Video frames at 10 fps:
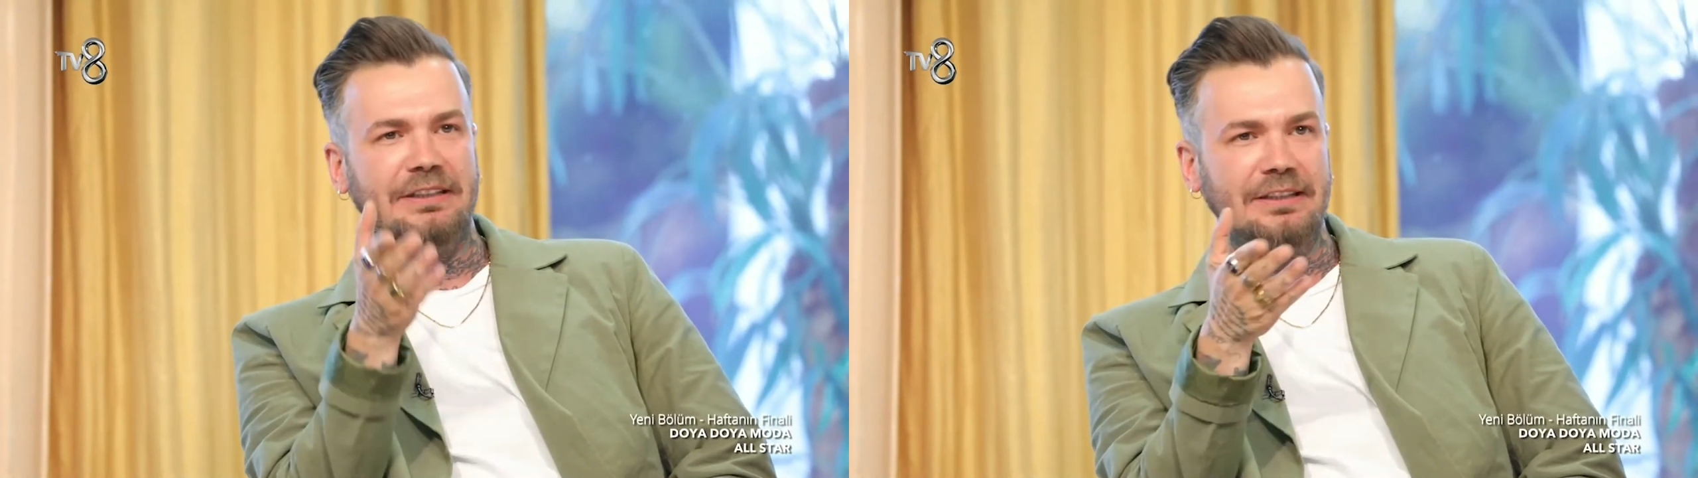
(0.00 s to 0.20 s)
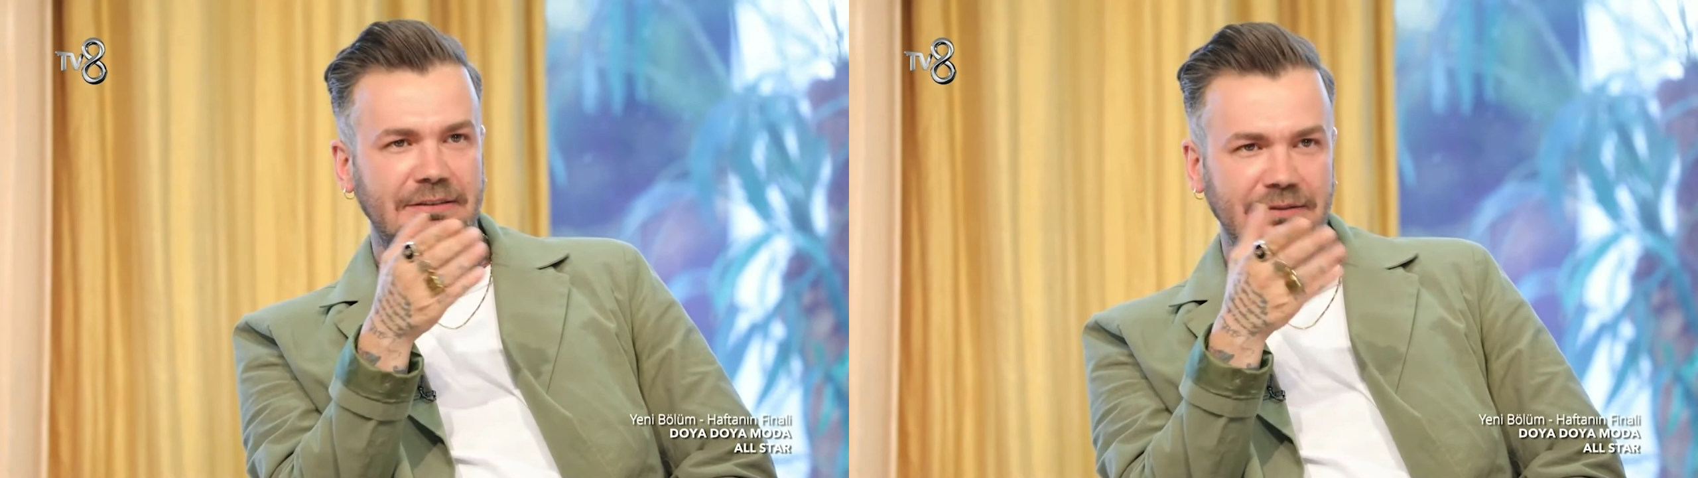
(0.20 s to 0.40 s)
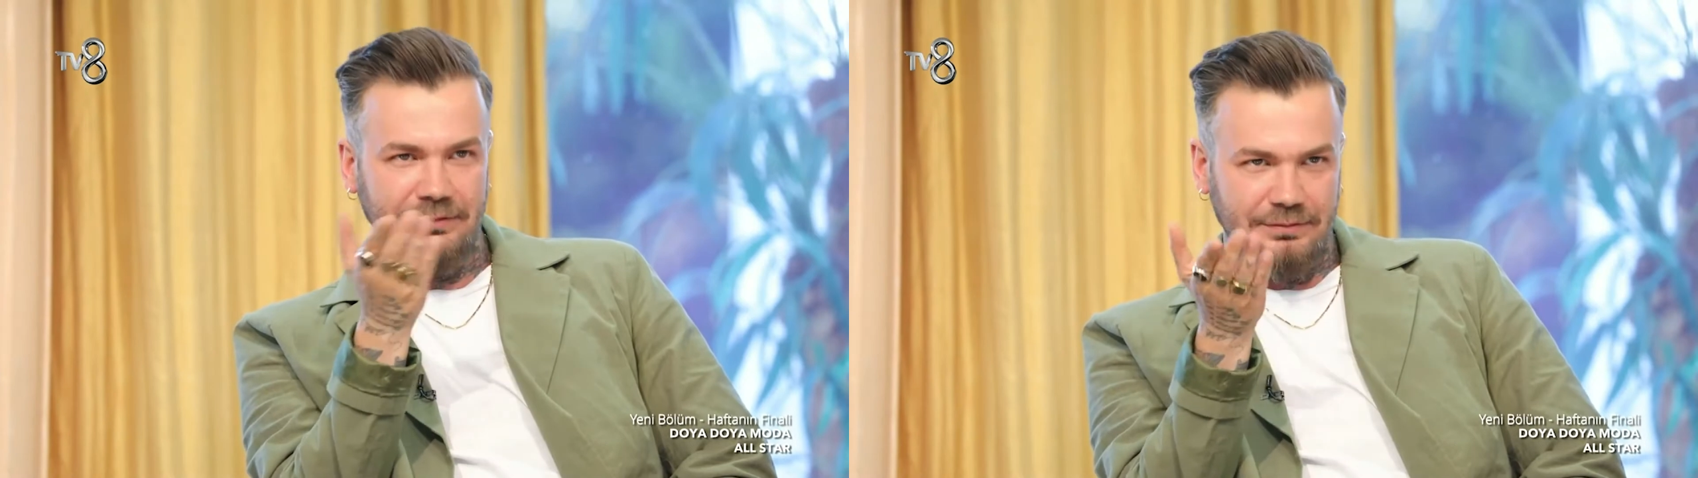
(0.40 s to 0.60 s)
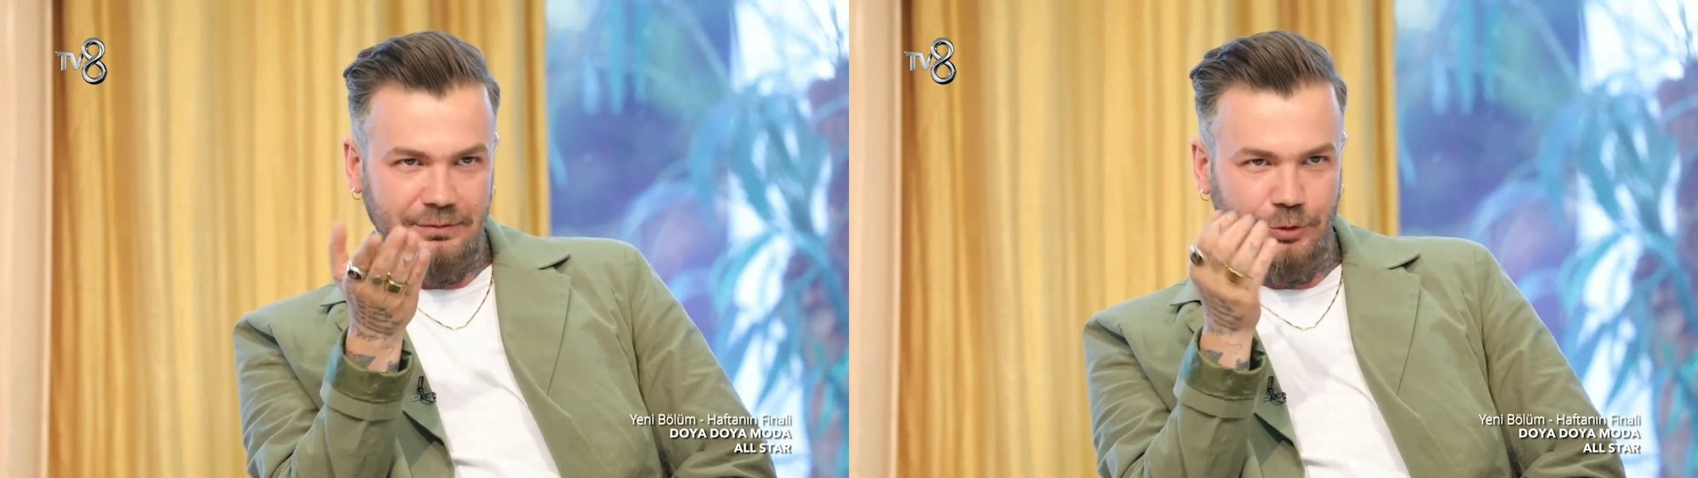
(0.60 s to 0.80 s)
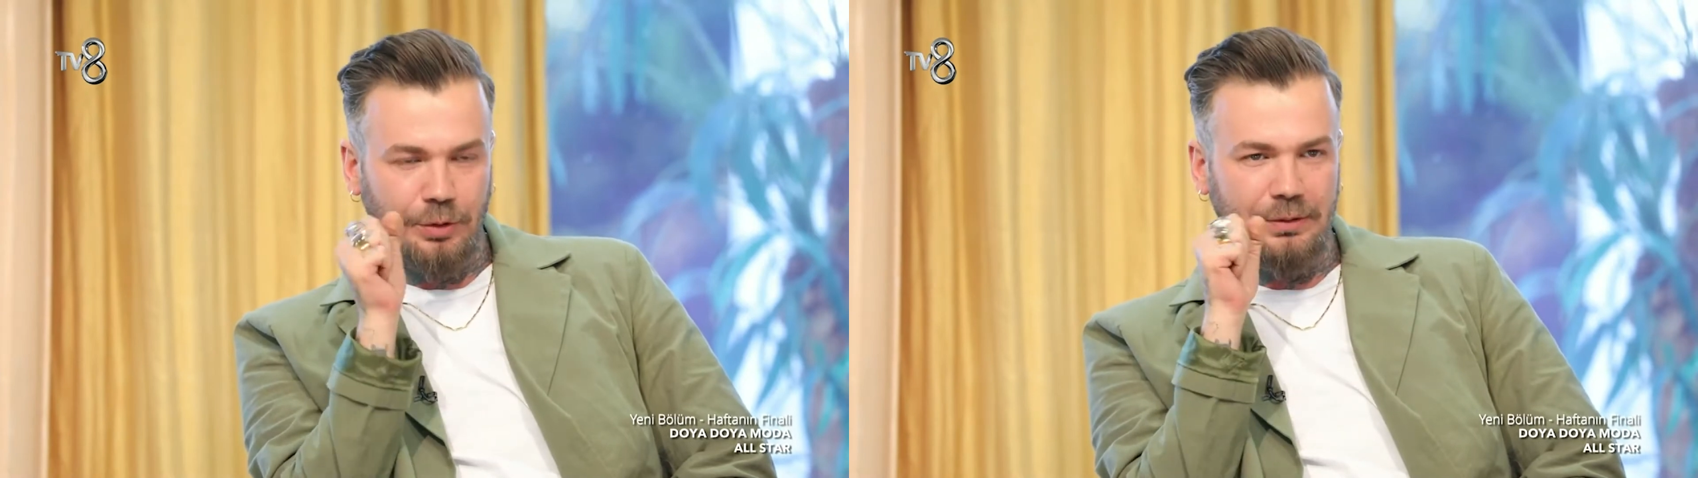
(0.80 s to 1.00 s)
bedenin
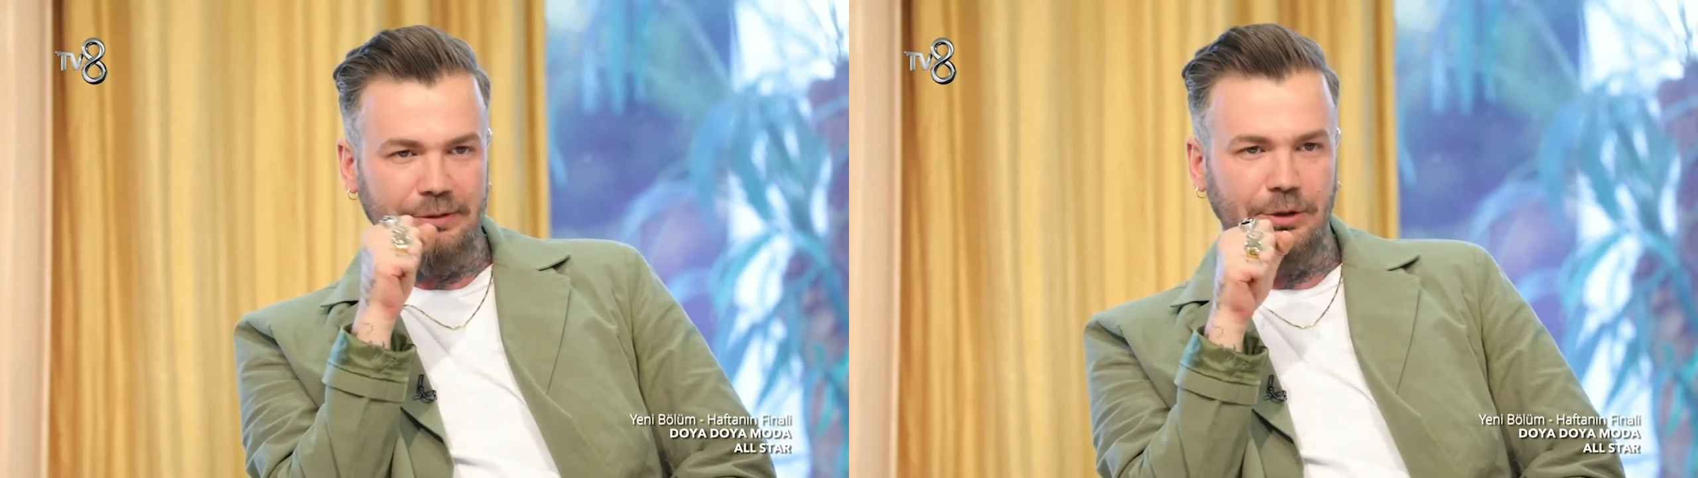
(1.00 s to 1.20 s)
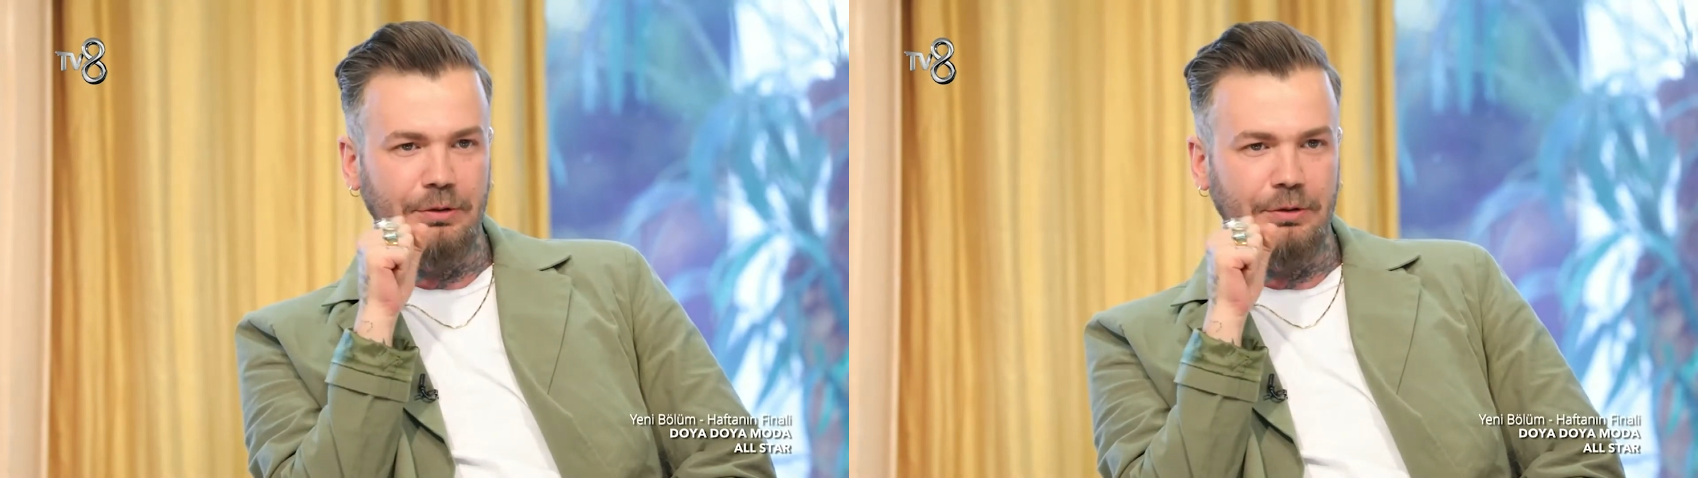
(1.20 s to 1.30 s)
dolabında